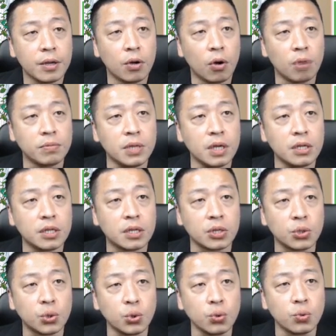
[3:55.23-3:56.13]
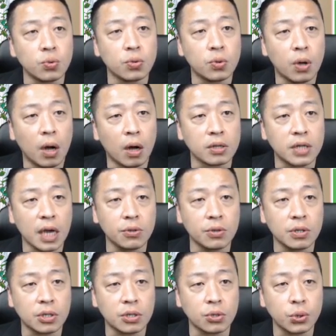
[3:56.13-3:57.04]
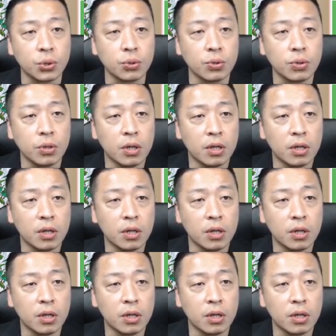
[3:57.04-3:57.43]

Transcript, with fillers: 我们这指数哦，加权指数